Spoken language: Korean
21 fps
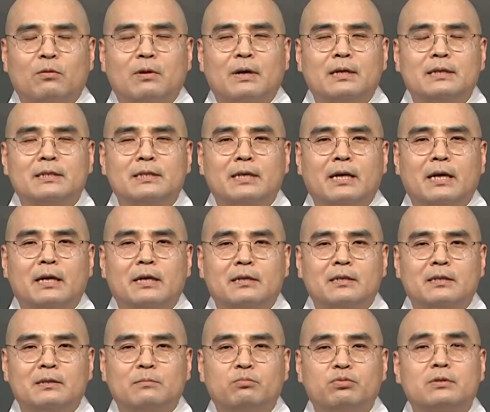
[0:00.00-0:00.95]

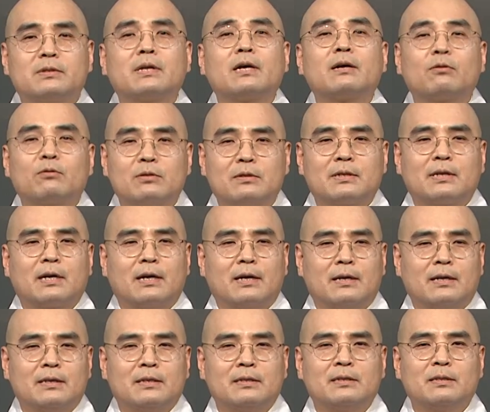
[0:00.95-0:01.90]
동아시아에는
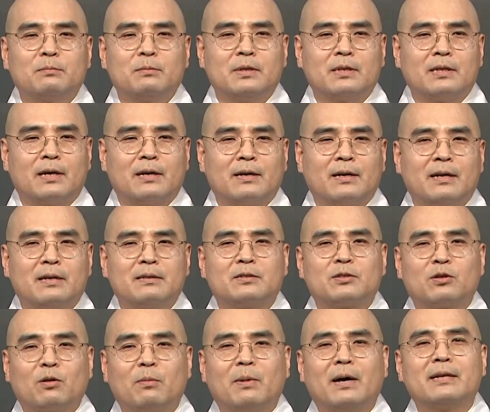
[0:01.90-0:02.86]
두따로드가 있습니다. 아,
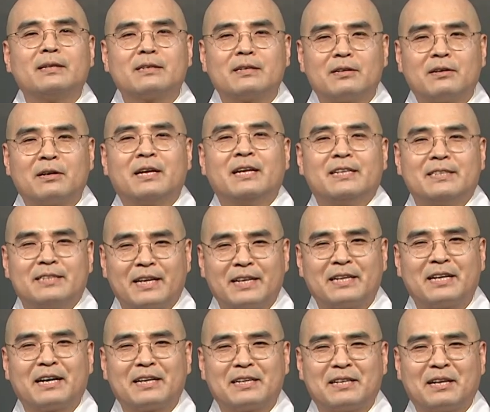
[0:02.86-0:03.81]
저만 그렇게
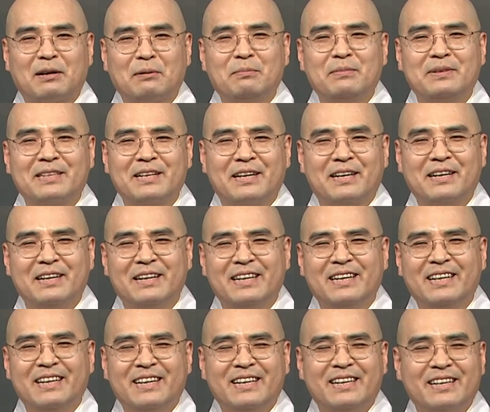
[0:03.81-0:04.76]
생각을 합니다.
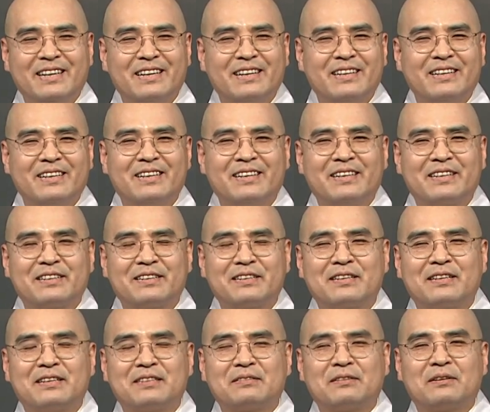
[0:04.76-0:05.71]
어,
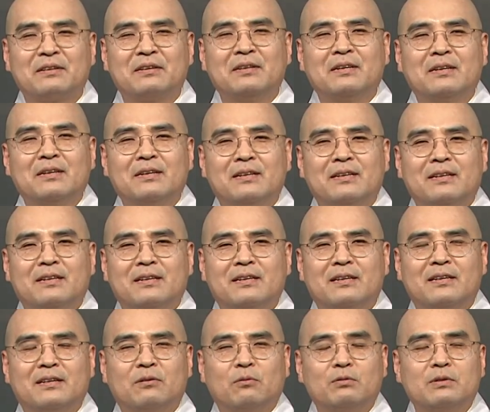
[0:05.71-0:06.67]
그렇게 해서
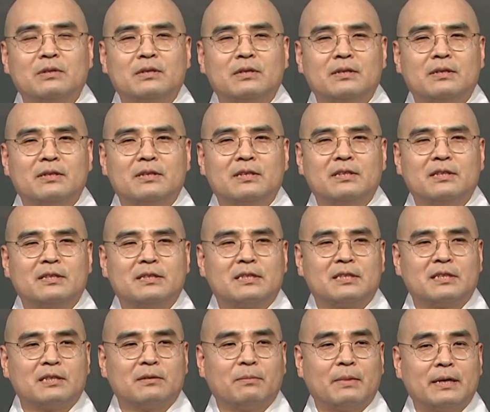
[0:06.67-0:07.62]
어, 오늘
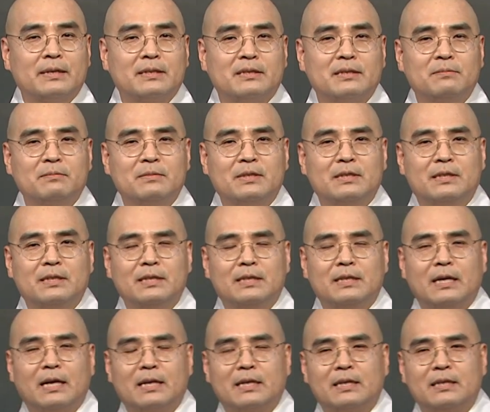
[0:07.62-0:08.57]
지금
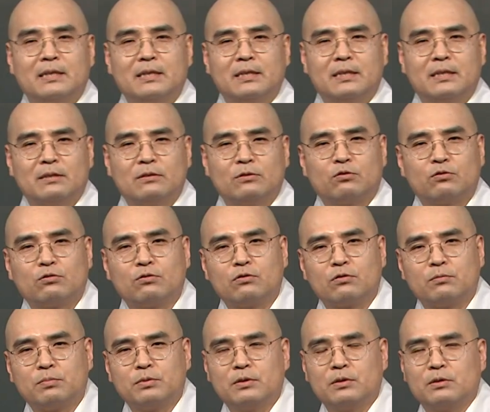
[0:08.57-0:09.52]
말씀드릴 이야기는
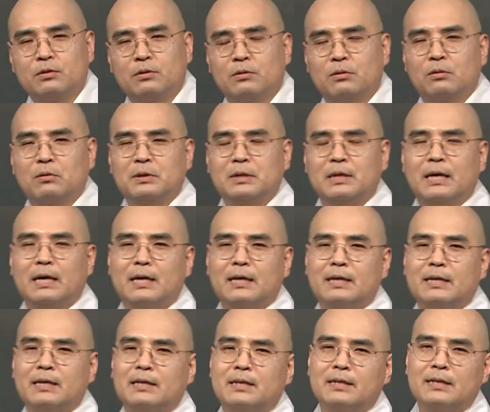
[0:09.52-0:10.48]
중국 불교
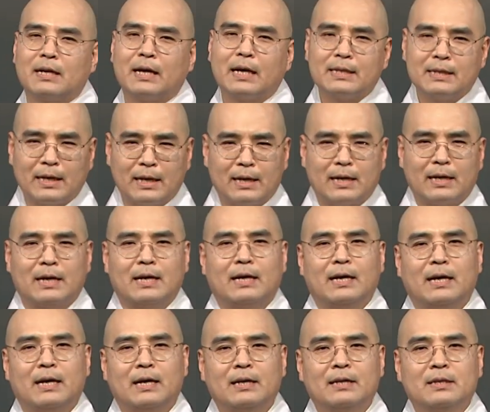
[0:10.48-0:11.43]
이야기를
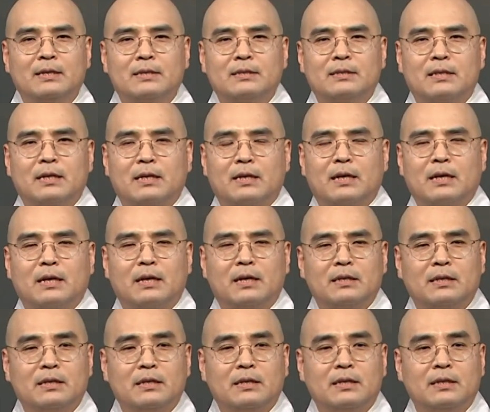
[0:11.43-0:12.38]
하다가
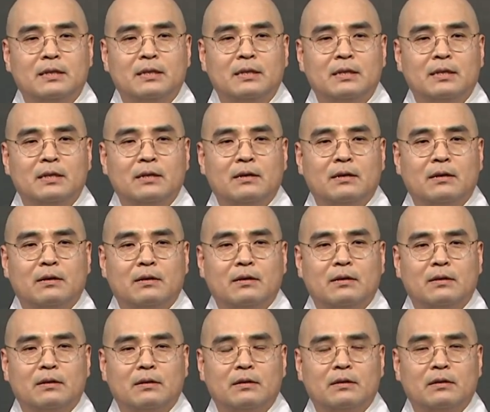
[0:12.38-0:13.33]
제가 이
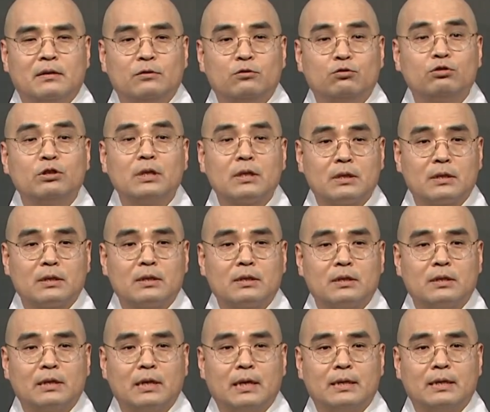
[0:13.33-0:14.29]
어, 유식
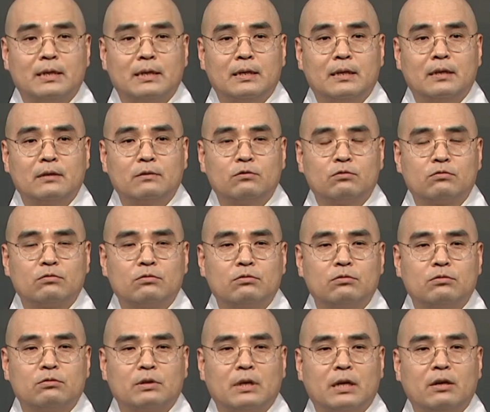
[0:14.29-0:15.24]
얘기,
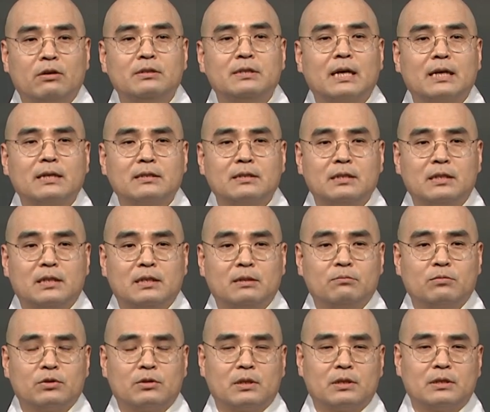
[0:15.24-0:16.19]
중국의 현장
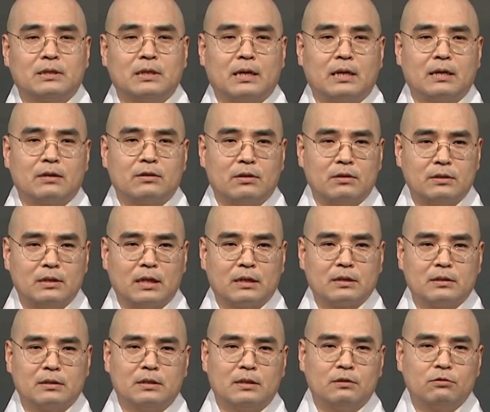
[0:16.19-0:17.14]
스님부터 시작해서
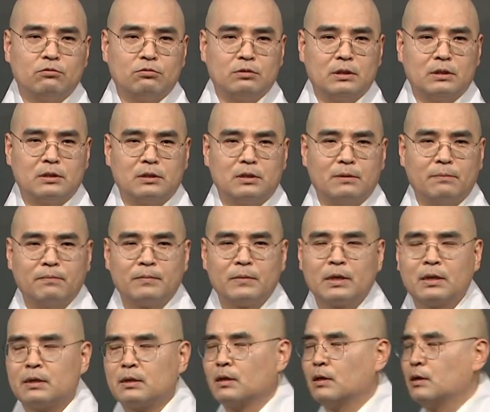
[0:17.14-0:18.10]
현장 스님, 규기 스님.
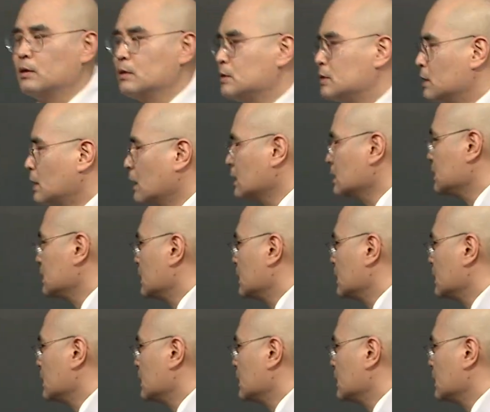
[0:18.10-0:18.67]
어, 지난